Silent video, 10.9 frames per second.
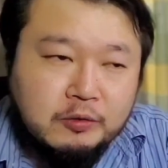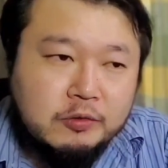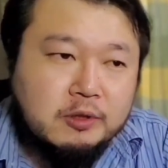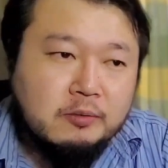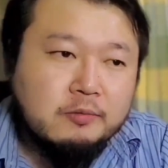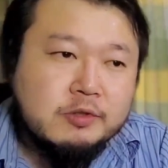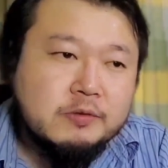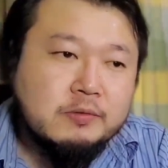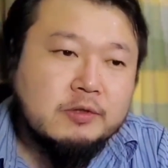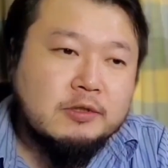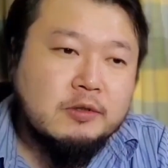こちらももち
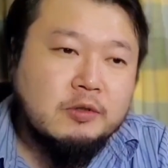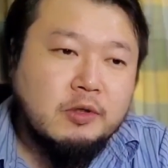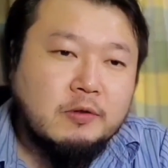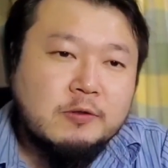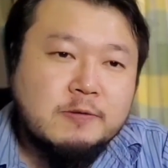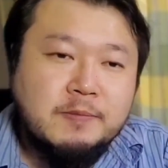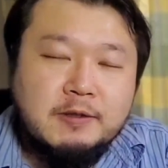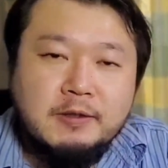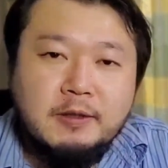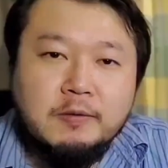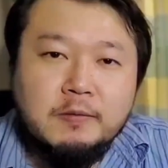ろんですね、
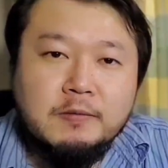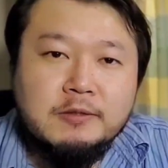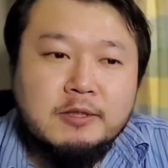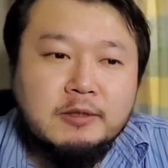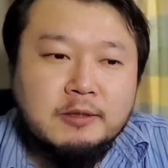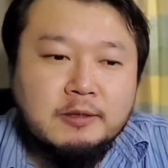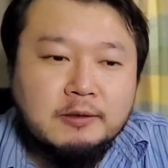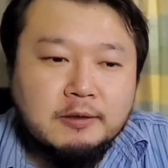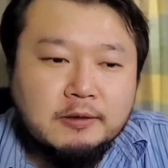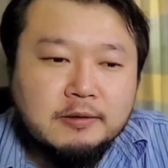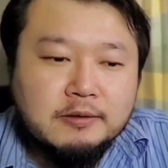デュアルスピーカー搭載な
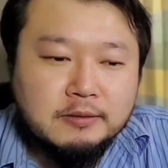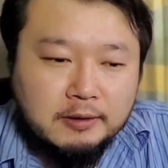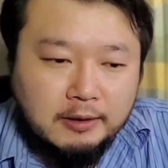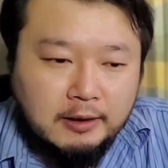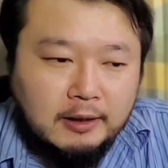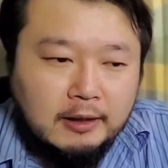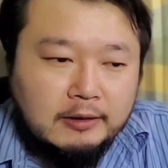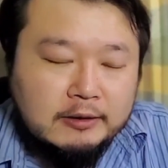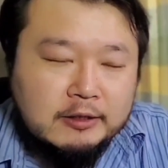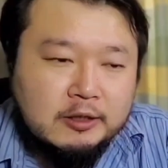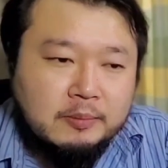んですが、
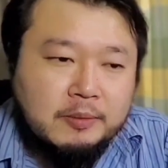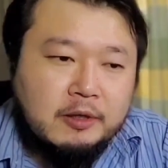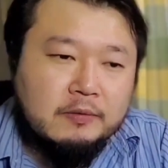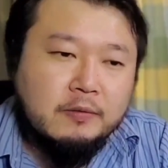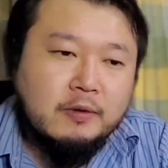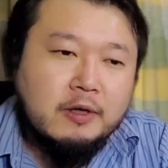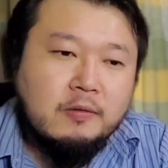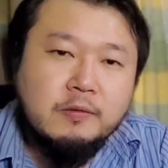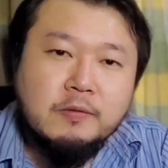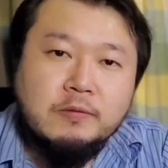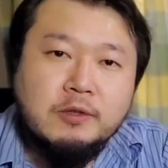まあ、過
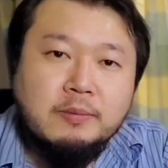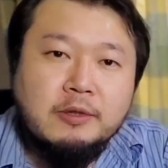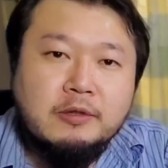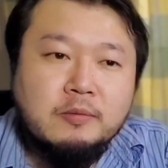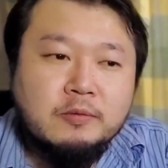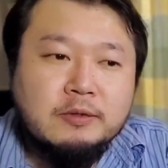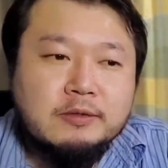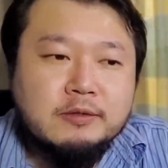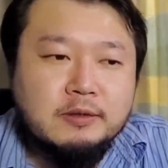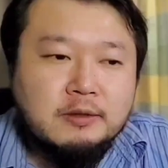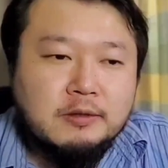去と比べてもで
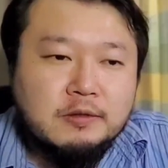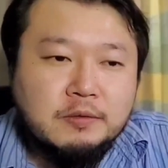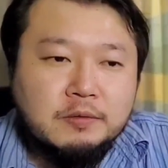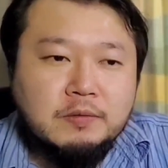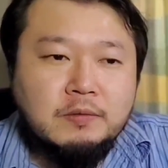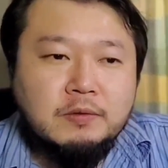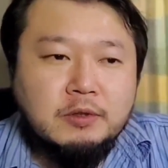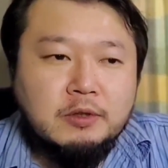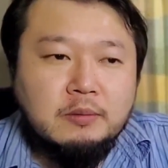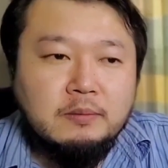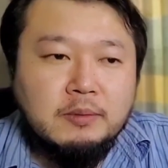すね、相当
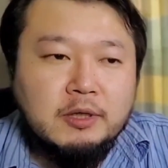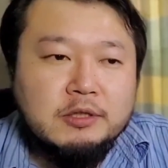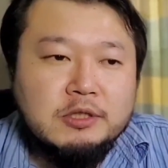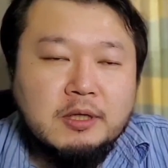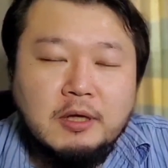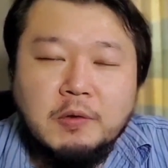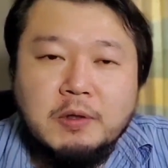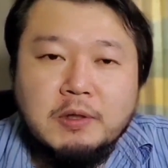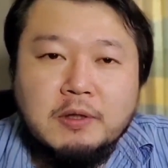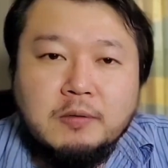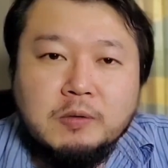に、まあ、力を入
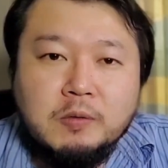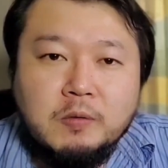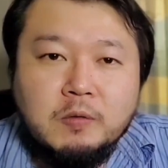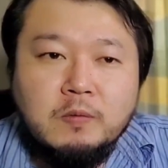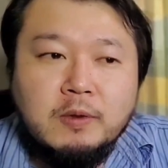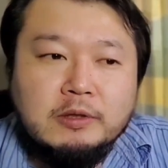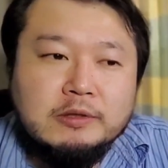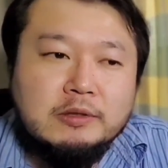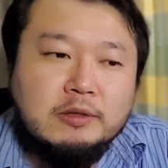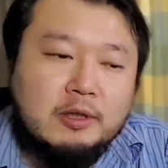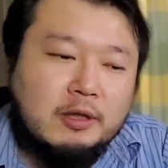れているところはで
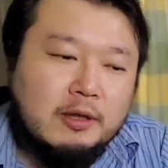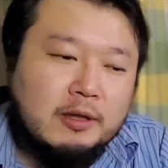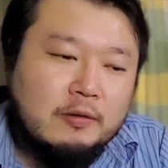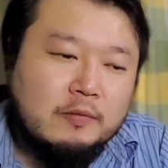すね、